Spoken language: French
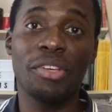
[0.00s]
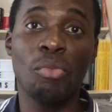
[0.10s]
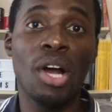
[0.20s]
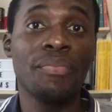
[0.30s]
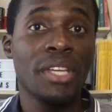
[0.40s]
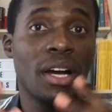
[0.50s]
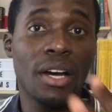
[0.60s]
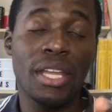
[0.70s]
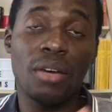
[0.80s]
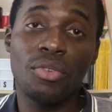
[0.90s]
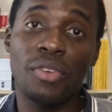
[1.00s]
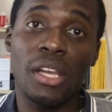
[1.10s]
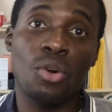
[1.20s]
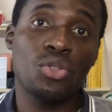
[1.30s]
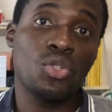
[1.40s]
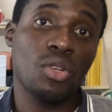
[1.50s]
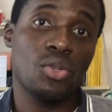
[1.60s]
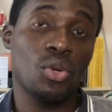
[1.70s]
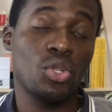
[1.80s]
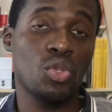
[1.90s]
moi, en avant vers la route soit ce
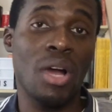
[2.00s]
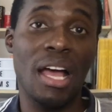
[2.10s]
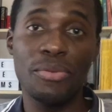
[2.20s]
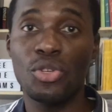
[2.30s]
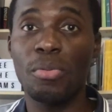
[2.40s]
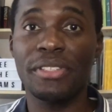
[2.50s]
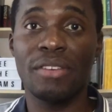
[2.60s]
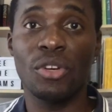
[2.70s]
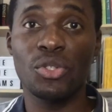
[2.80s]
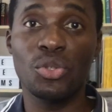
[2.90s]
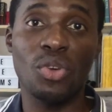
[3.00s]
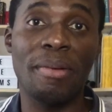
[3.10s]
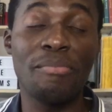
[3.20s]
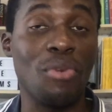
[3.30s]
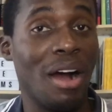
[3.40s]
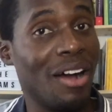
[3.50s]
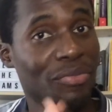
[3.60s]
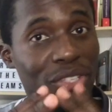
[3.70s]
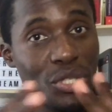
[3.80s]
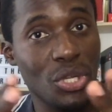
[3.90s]
que tu dois absolument savoir sur toi-même pour enfin
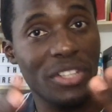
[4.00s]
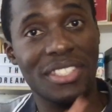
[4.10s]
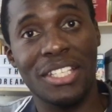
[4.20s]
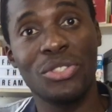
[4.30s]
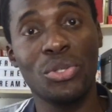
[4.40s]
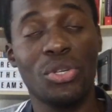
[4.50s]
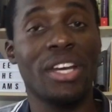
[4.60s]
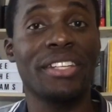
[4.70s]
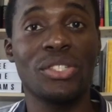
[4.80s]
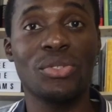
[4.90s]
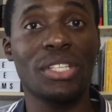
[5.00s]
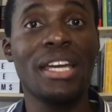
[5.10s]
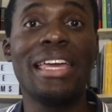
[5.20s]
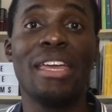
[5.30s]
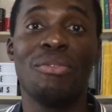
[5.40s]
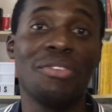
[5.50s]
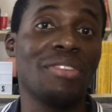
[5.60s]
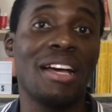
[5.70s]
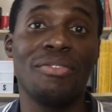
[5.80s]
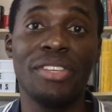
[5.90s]
sortir du regard des autres et vivre
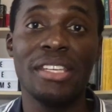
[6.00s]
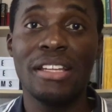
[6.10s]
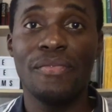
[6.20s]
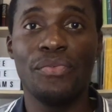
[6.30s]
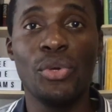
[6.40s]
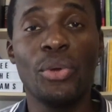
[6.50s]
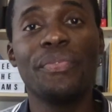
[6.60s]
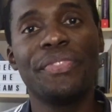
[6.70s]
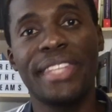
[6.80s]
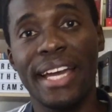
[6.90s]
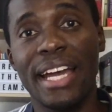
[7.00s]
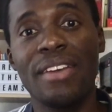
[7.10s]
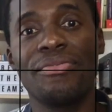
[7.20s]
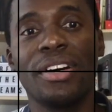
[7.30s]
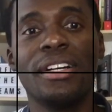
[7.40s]
la vie de tes rêves.